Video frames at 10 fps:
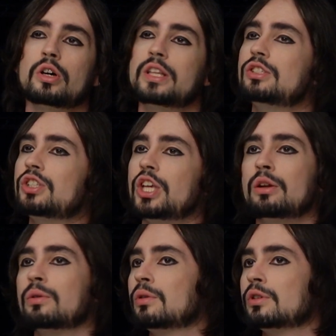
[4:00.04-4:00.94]

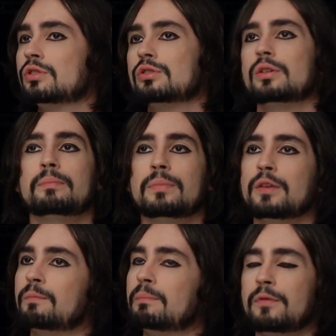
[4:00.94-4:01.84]
nordestinos,
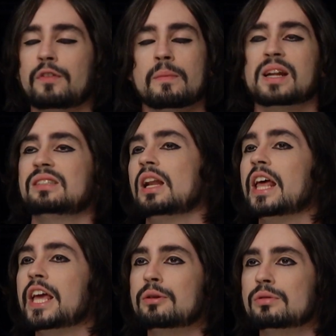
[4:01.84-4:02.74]
enfim,
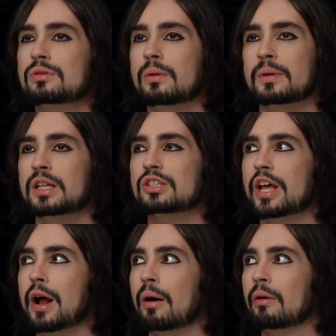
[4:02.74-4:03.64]
brasileiros de uma maneira
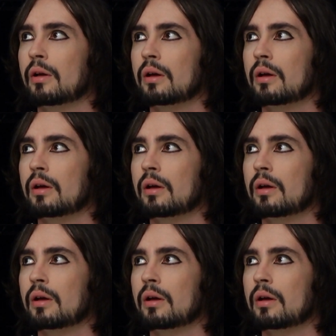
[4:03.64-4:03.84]
geral.